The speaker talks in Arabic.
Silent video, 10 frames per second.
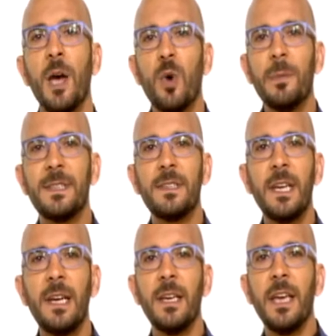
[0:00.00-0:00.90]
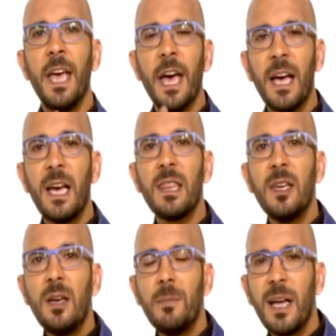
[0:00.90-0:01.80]
وبالتالي
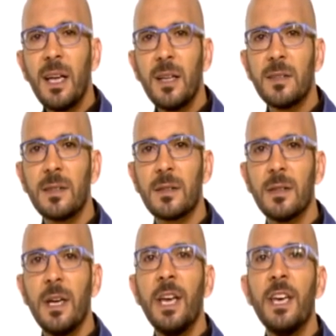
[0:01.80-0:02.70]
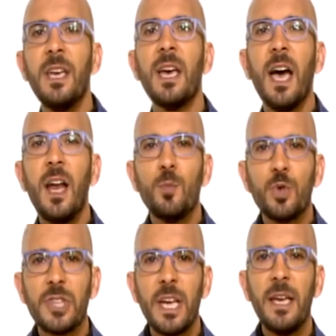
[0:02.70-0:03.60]
هذه المخاطر هي
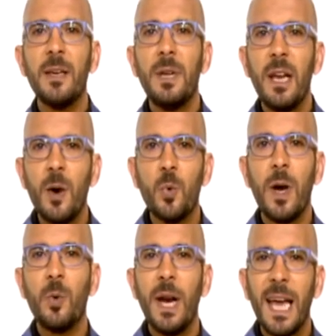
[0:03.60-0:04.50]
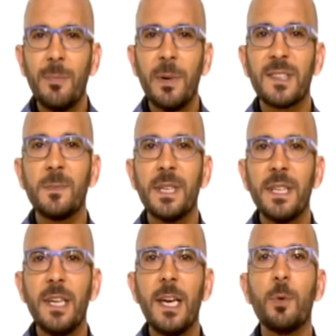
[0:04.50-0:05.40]
المساهم الاول والابرز
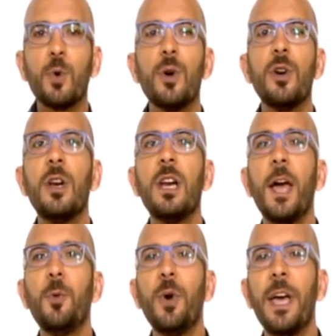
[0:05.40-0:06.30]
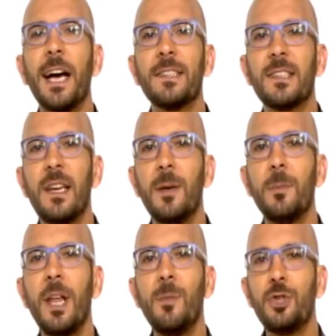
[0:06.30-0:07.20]
بغياب كل انواع السلام
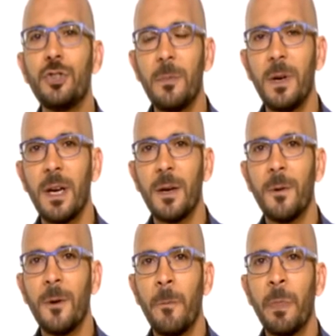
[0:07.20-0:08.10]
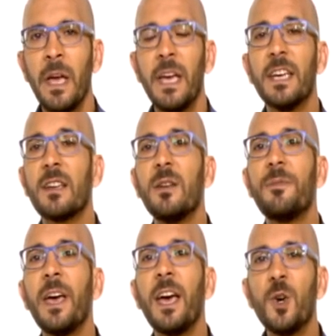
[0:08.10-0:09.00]
من المجتمع
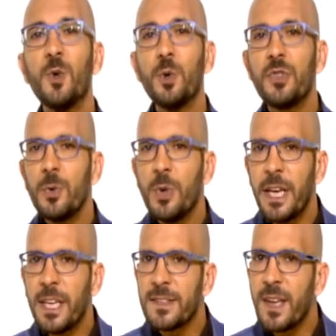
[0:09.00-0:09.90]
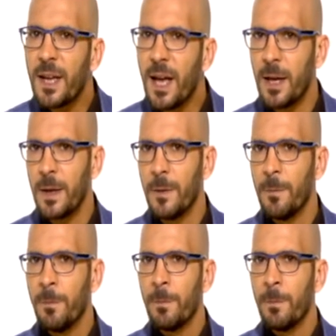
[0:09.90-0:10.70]
ارتفاع العنوسه ونحكي صراحه